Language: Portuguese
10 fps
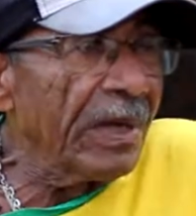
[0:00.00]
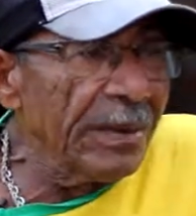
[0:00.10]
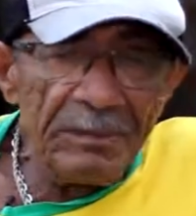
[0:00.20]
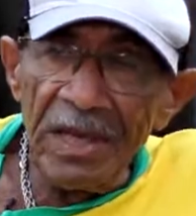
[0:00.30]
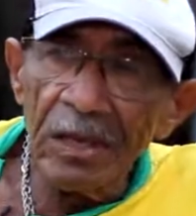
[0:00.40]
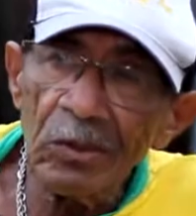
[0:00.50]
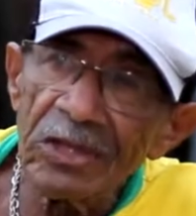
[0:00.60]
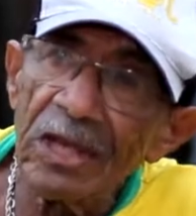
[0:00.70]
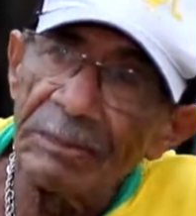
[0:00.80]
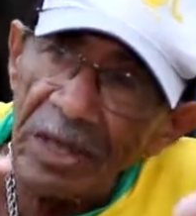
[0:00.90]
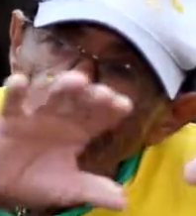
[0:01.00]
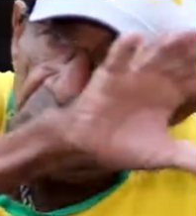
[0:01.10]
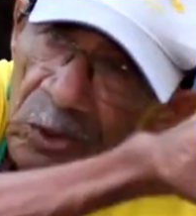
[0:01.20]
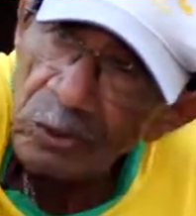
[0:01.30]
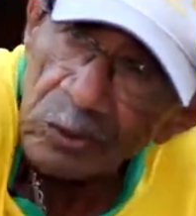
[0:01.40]
primeiro chamado
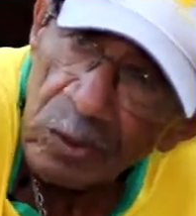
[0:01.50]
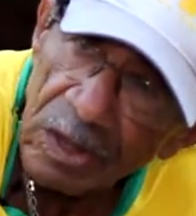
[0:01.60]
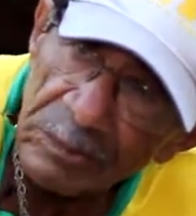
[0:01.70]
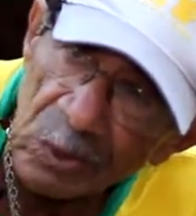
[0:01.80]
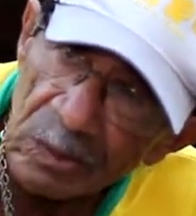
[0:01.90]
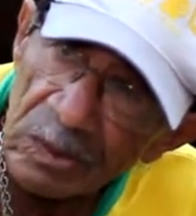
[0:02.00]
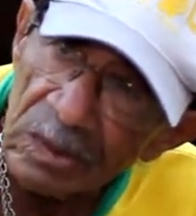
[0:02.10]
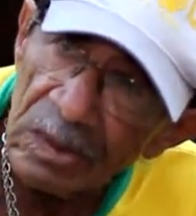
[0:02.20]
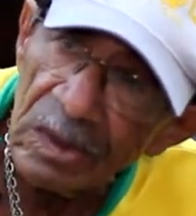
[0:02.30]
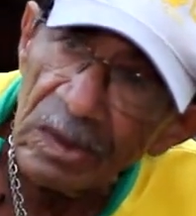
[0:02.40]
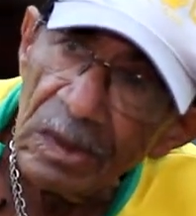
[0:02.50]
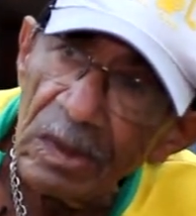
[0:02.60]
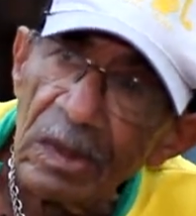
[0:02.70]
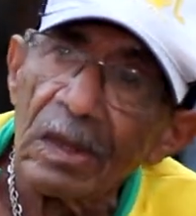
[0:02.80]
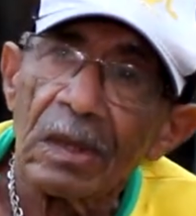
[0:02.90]
boi de São Raimundo. Qual era o nome do boi?
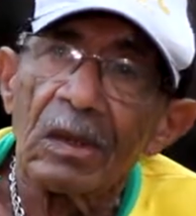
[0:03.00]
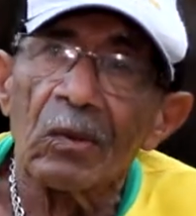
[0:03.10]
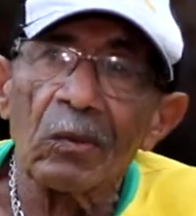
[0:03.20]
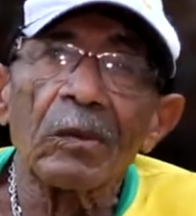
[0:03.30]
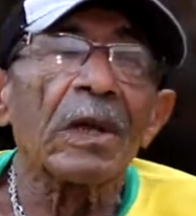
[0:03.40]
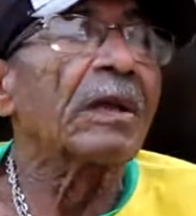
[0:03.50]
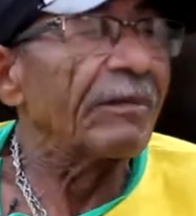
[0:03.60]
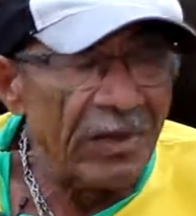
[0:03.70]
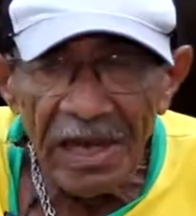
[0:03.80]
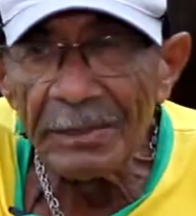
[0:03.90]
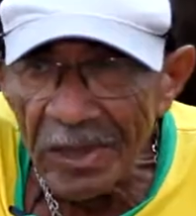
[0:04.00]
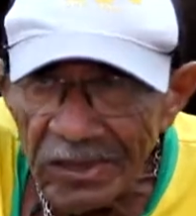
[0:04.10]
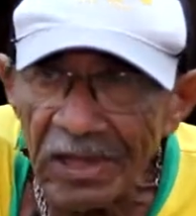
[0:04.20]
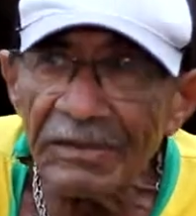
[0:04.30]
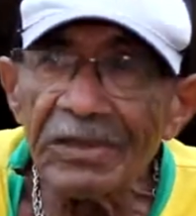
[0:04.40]
O, é,
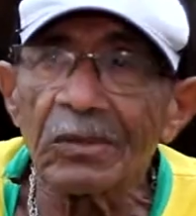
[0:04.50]
lembrança da